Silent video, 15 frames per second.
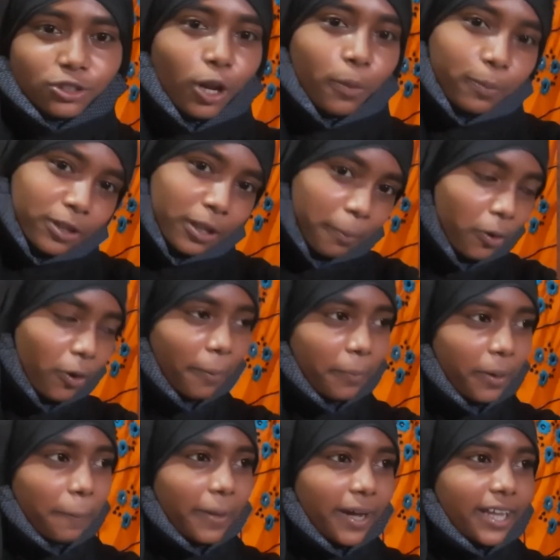স্বল্প দামেও
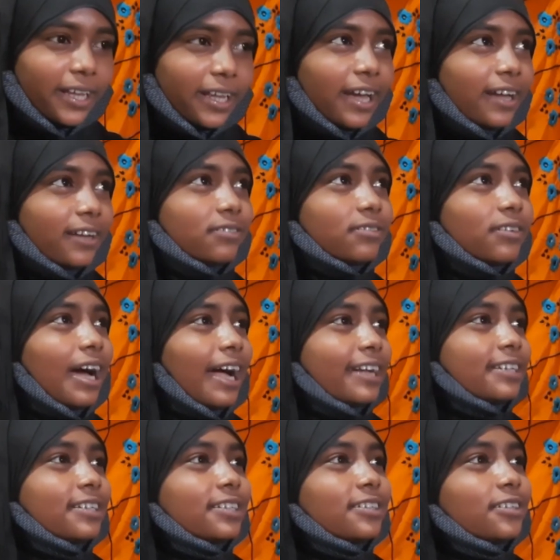আমরা পাই অ্যান্ড
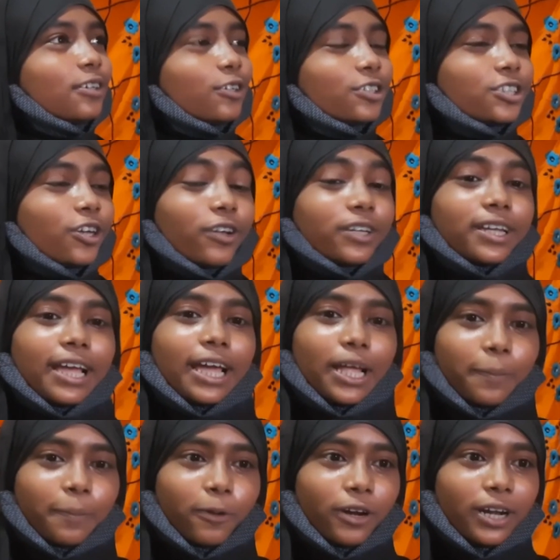আন্টি হচ্ছে অনেক
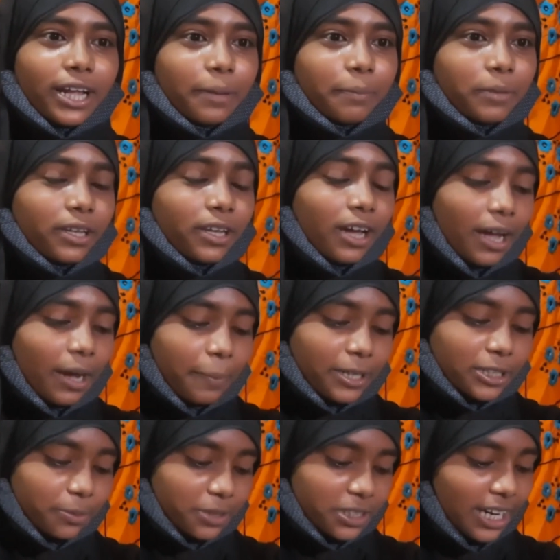হেল্প করে আমি
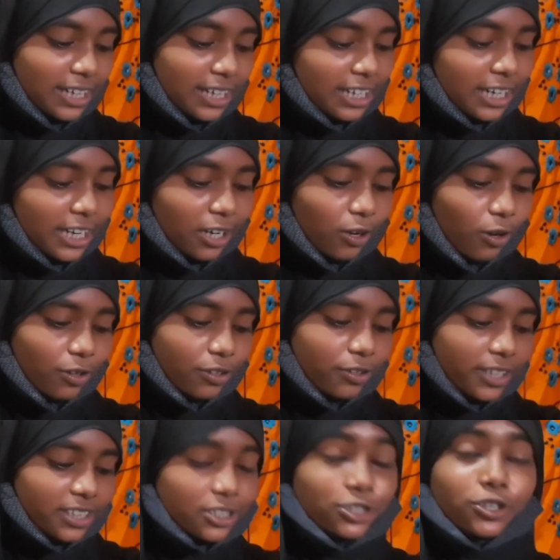পাশাপাশি আন্টির এখানে
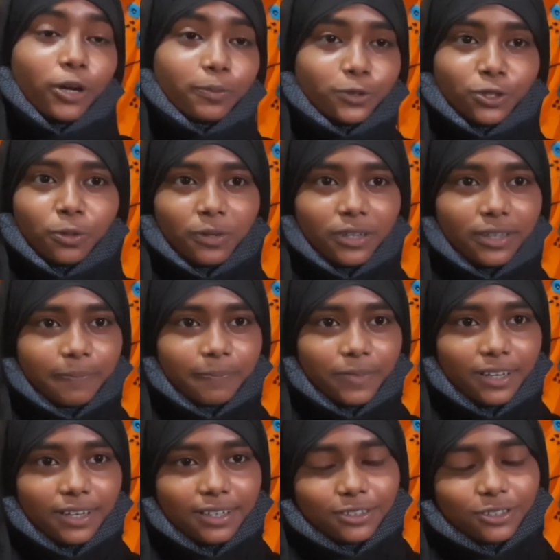অলওয়েজ সবসময়
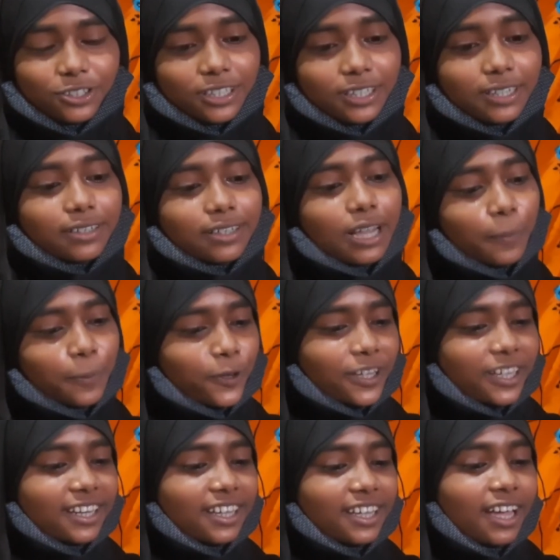হচ্ছে কাপড়
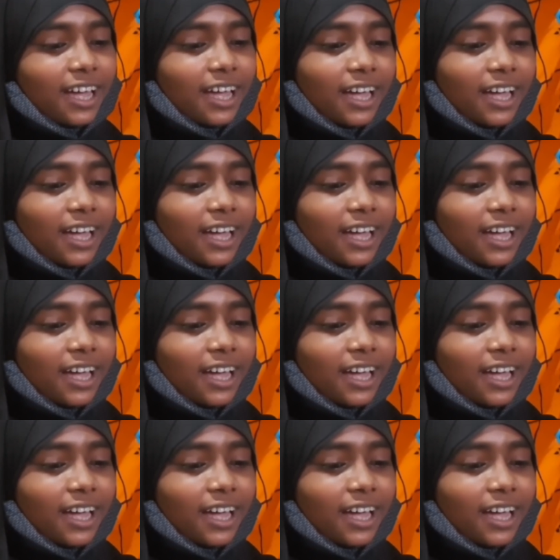কিনি